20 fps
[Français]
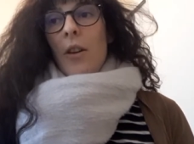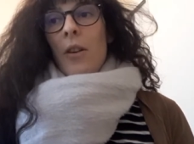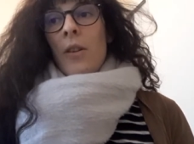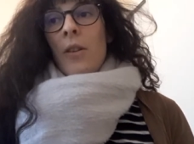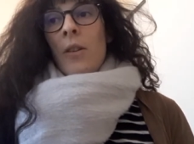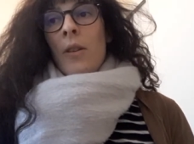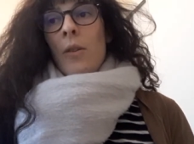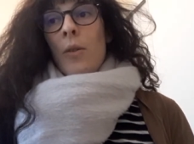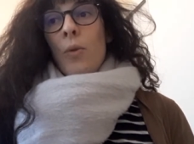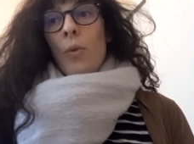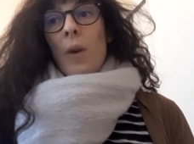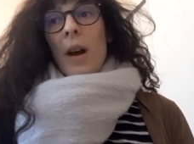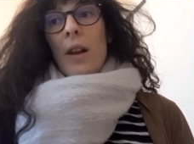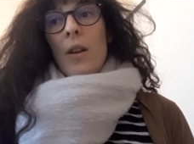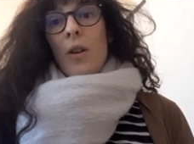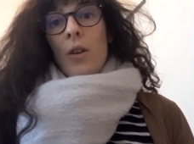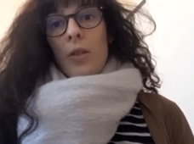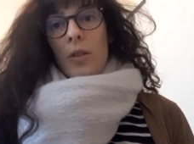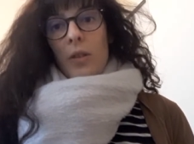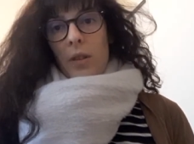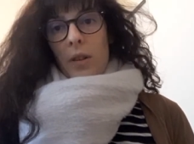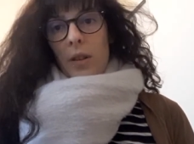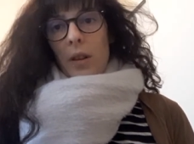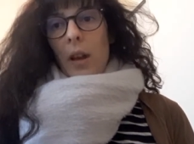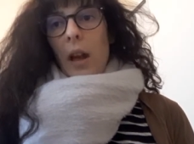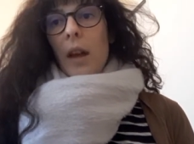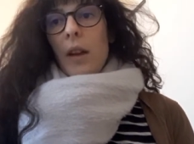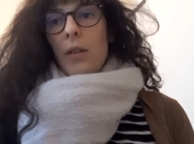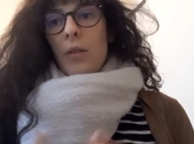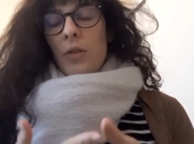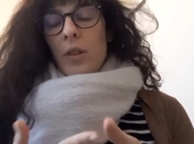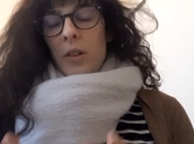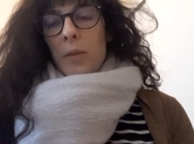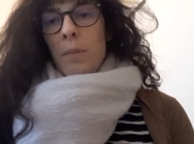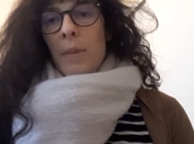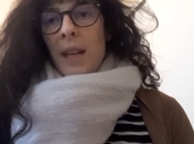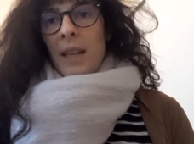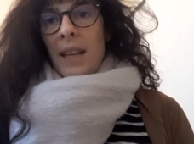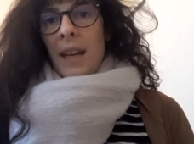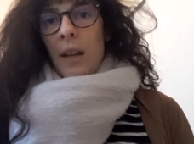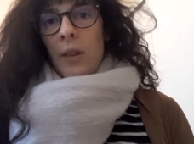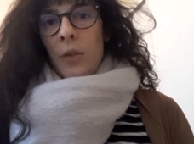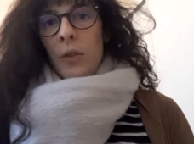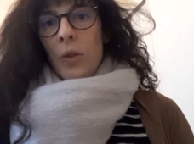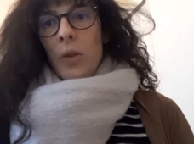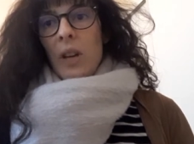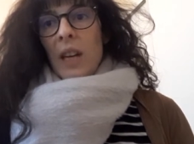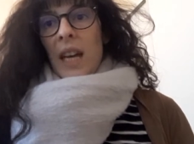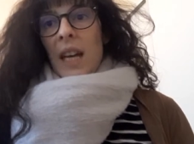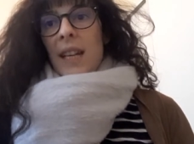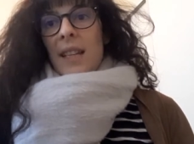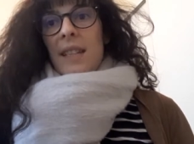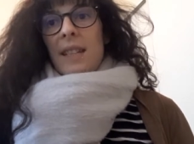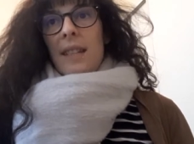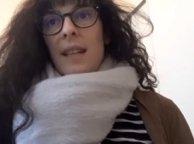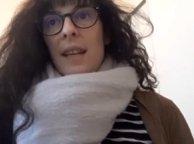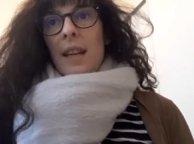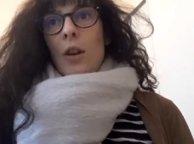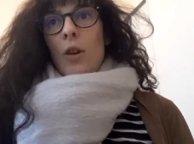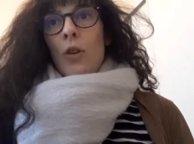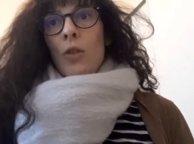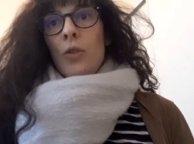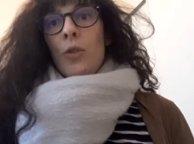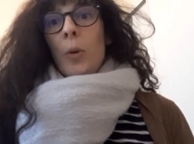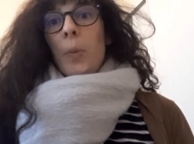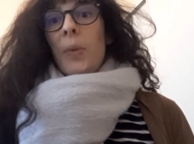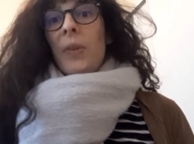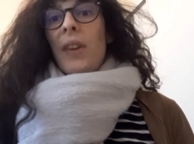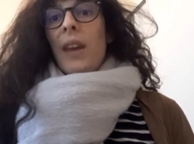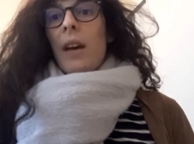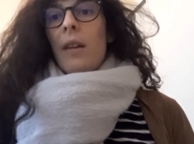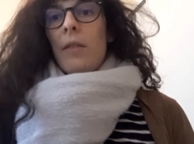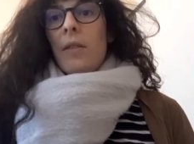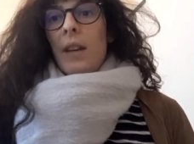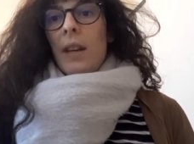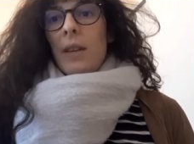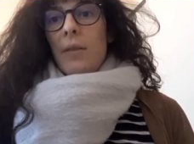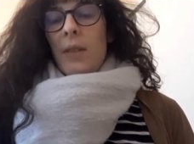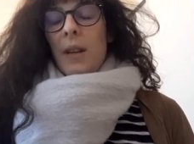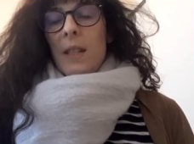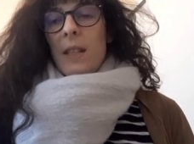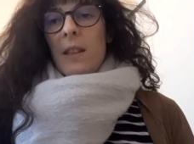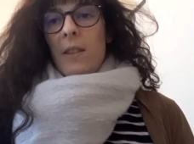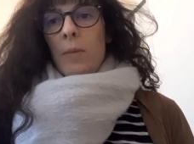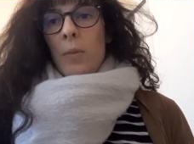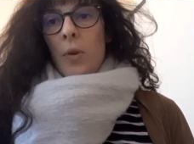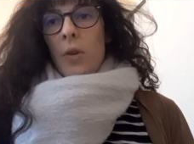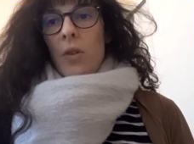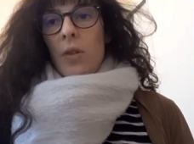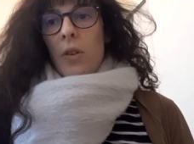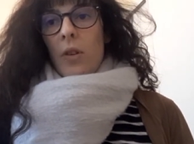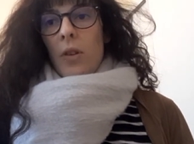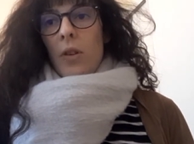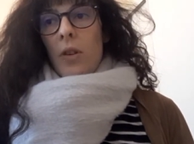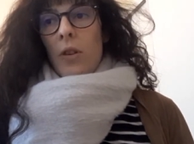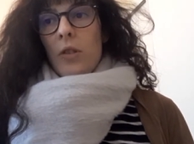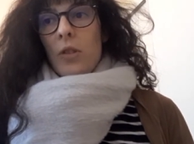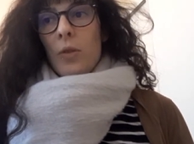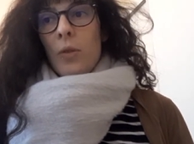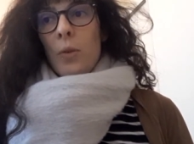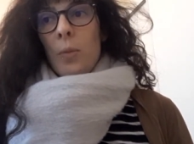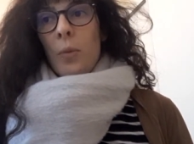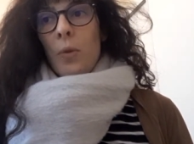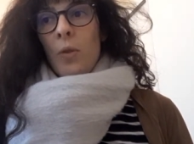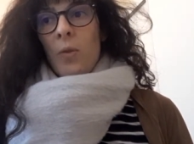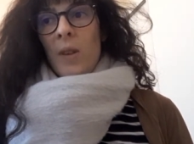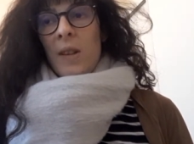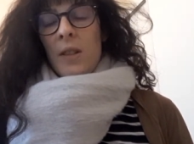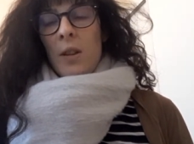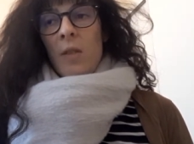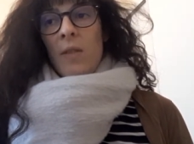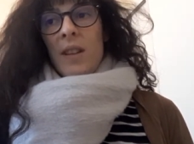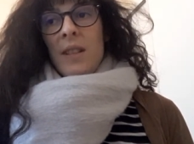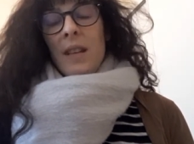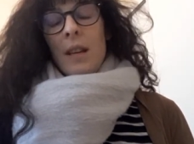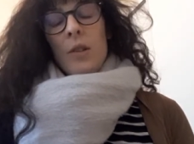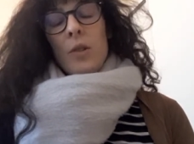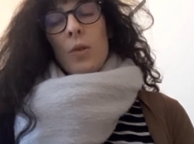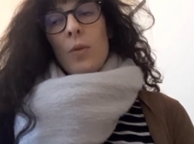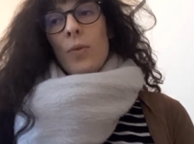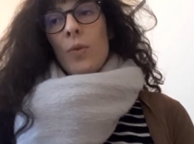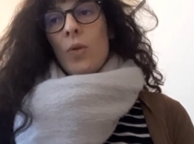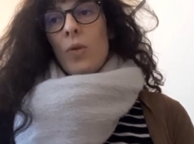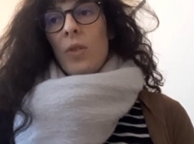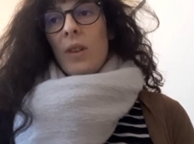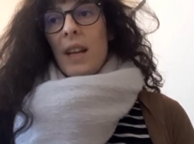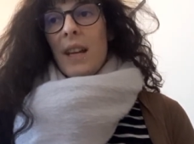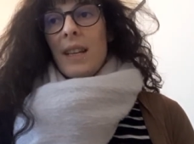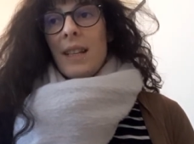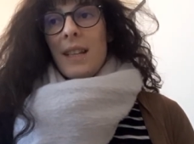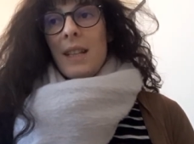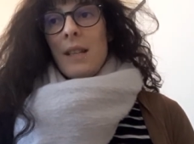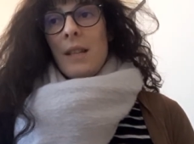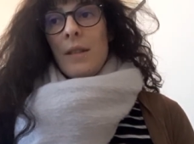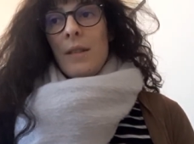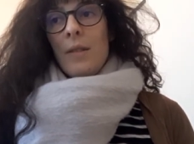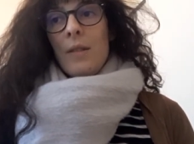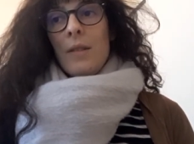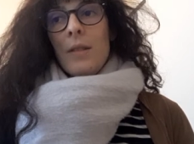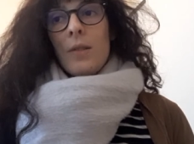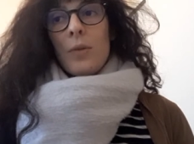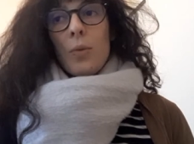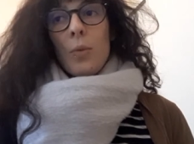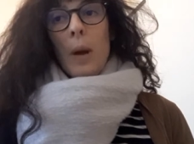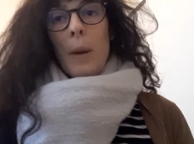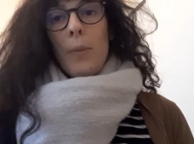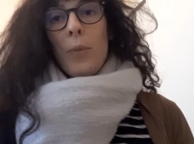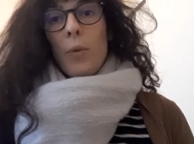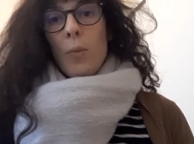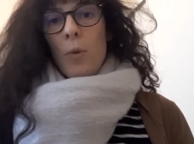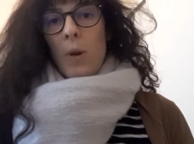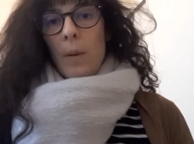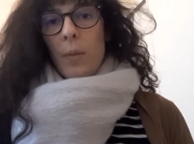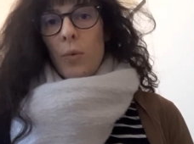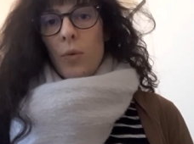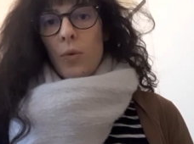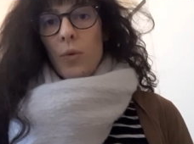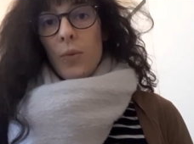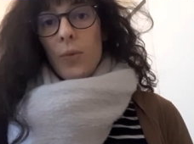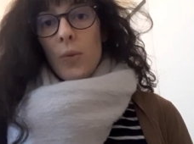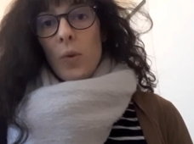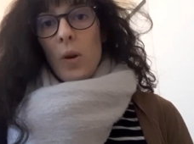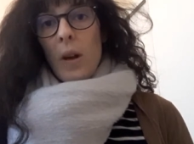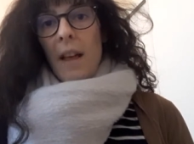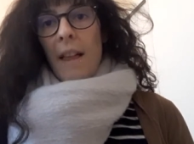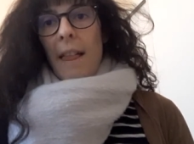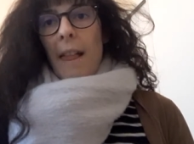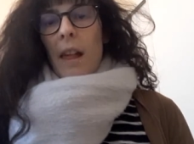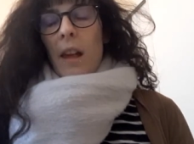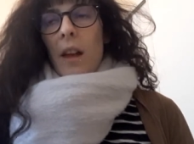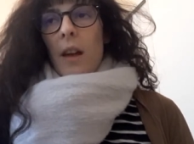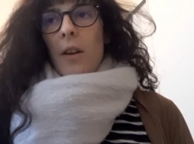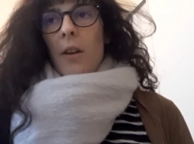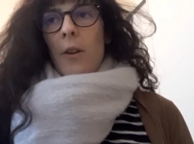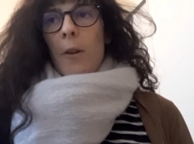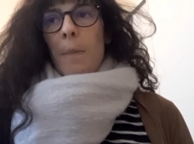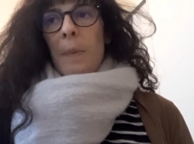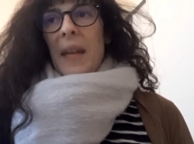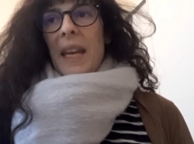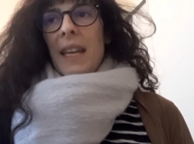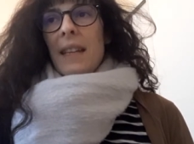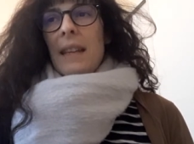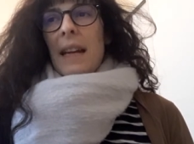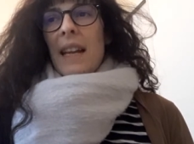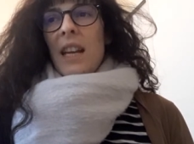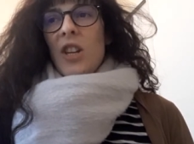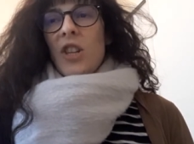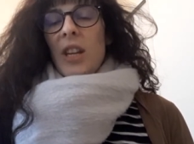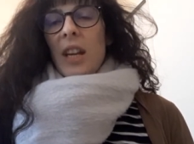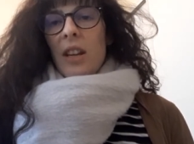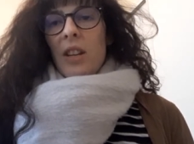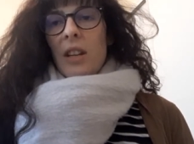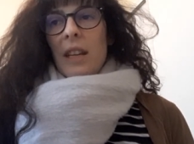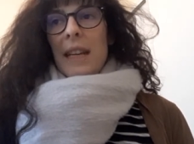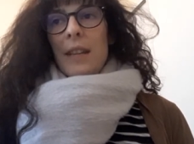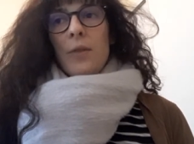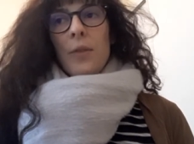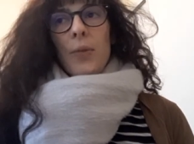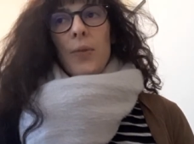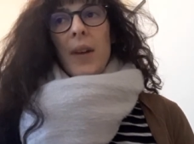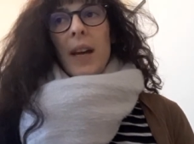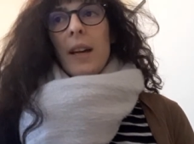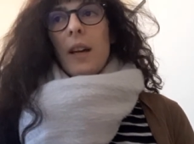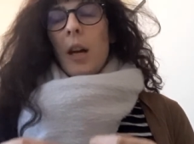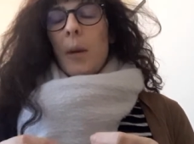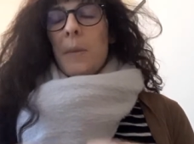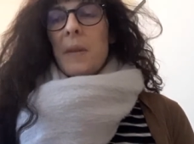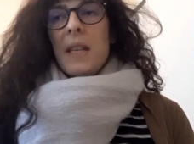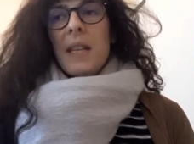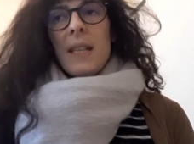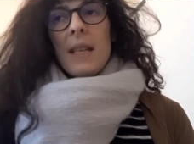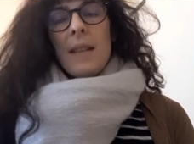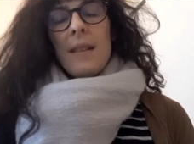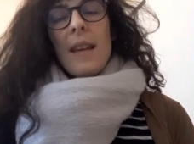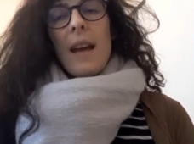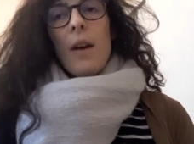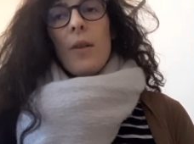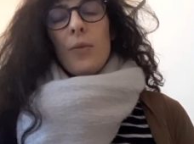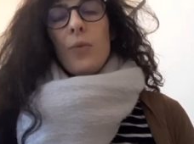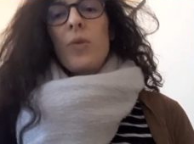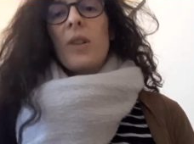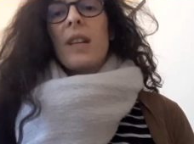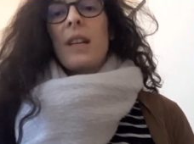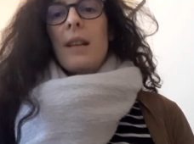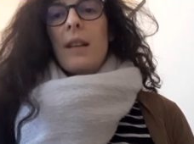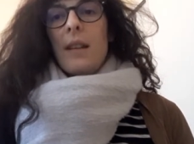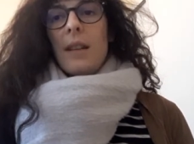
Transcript: euh, ou alors une autre manière de, c'est euh, d'observer effectivement euh, ce que le professeur va dire sur vos collègues qui sont un peu moins bons que vous, euh, et d'aller et de faire comme si c'était à vous